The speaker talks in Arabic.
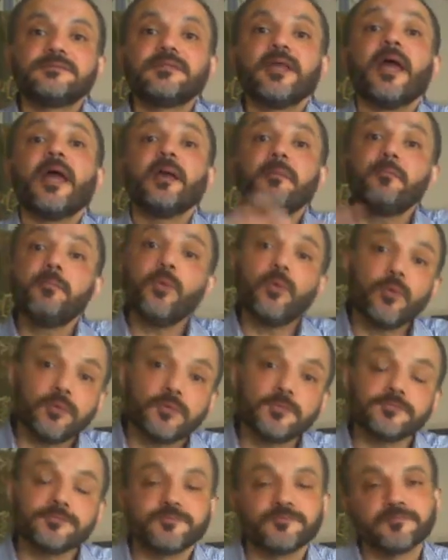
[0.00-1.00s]
تحبه
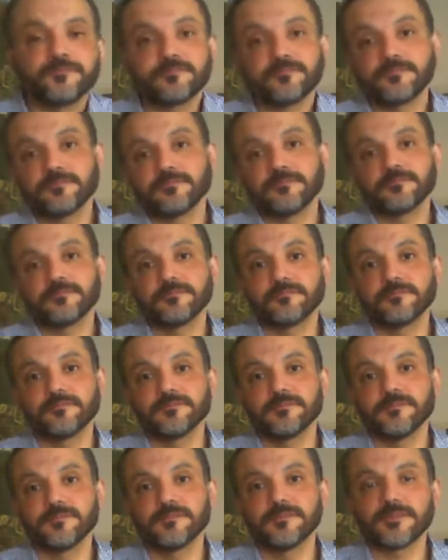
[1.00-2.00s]

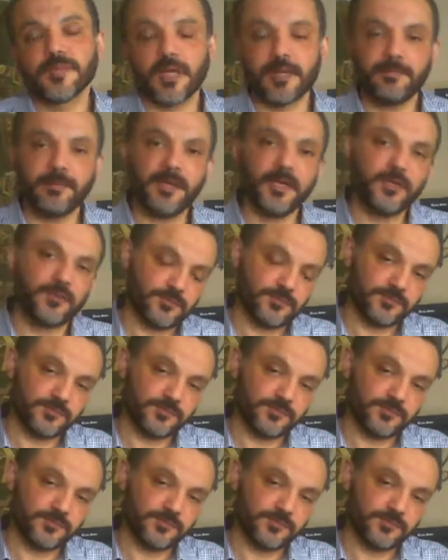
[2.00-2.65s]
طيب حلو